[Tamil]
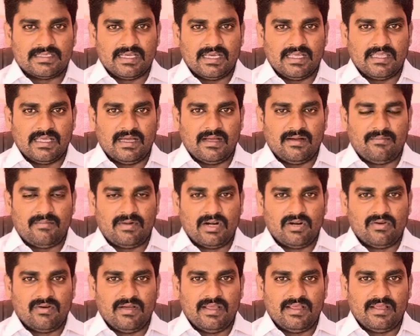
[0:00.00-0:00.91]
செய்த
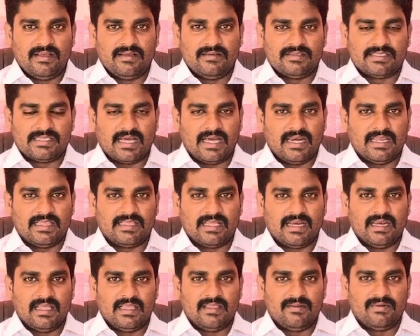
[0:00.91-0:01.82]
மனுவை விசாரித்த
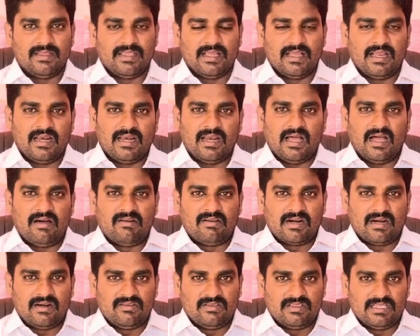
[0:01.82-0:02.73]
நீதிபதிகள்
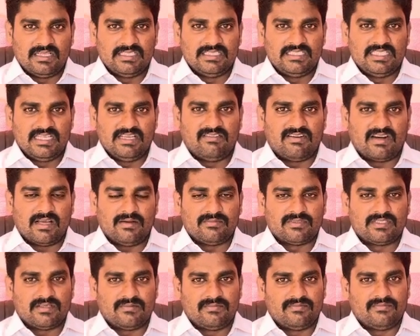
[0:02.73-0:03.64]
அவர்கள் வந்து
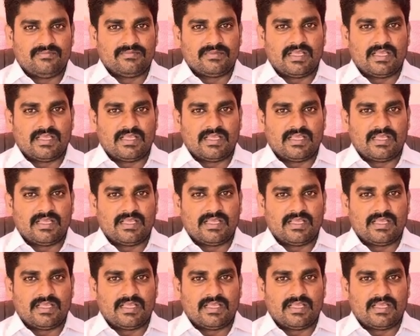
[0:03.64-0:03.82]
ஜீவனாம்சம்